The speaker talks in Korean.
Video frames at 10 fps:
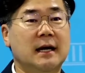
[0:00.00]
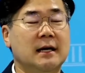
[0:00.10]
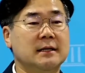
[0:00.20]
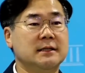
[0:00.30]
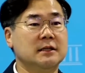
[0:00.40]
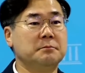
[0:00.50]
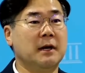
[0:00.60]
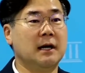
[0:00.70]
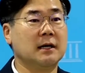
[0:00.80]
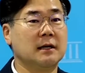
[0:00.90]
아, 지금
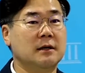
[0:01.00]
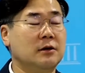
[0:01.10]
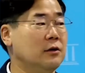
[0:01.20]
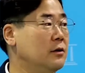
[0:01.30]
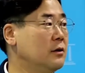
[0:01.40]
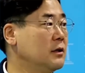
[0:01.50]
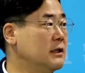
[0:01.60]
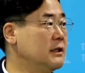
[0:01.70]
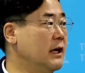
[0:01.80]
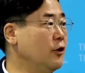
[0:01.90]
막 어,
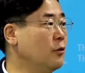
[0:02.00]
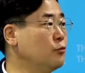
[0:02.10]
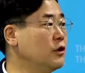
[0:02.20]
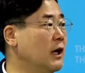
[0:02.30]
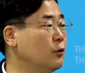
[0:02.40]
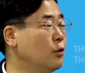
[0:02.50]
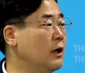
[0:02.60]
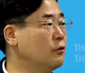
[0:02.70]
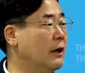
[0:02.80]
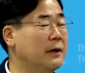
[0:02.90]
기자회견문
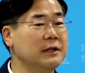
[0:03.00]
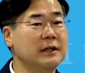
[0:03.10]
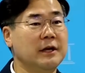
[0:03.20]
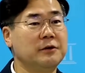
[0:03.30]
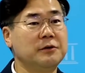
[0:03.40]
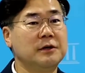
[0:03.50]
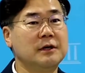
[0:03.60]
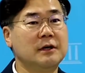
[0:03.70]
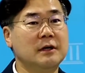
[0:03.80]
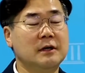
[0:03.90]
낭독하고 나왔는데요.
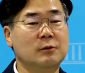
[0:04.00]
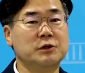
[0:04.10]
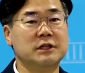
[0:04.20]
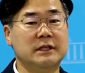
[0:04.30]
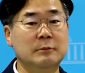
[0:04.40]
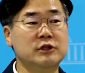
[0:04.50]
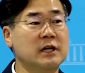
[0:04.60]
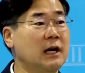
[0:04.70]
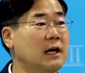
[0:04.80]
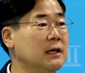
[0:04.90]
혹시
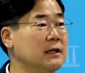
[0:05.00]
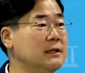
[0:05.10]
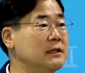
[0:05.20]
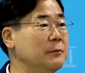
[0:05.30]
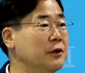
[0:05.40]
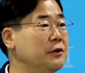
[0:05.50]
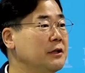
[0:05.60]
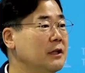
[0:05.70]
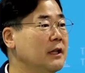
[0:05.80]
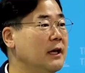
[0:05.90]
질문사항
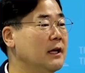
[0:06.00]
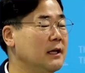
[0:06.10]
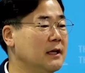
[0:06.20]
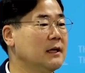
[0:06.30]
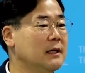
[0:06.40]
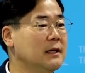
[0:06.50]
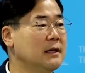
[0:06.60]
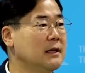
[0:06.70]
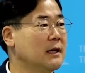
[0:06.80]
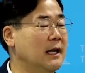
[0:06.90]
있으시면 네,
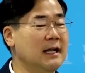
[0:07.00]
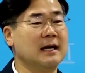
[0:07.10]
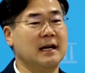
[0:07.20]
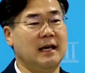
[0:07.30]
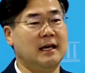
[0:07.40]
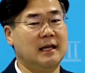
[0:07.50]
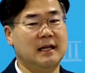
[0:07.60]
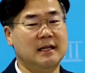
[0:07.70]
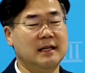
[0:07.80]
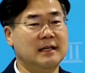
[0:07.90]
간략하게
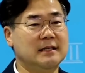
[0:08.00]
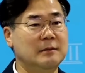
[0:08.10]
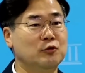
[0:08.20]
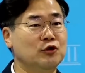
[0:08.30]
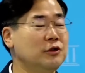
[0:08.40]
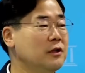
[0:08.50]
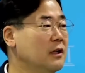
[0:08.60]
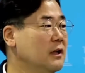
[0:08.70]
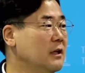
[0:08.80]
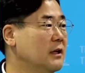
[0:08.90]
예, 질문
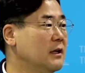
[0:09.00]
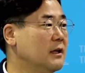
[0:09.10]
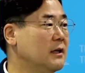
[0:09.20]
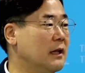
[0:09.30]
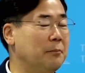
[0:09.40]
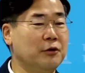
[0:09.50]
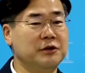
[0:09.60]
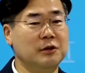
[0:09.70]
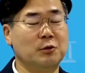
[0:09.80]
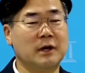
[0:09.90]
답변
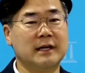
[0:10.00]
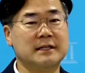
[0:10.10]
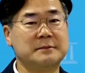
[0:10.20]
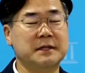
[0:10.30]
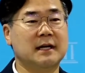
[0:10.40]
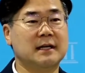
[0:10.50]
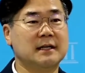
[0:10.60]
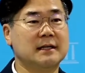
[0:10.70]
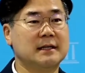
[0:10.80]
드리도록 하겠습니다.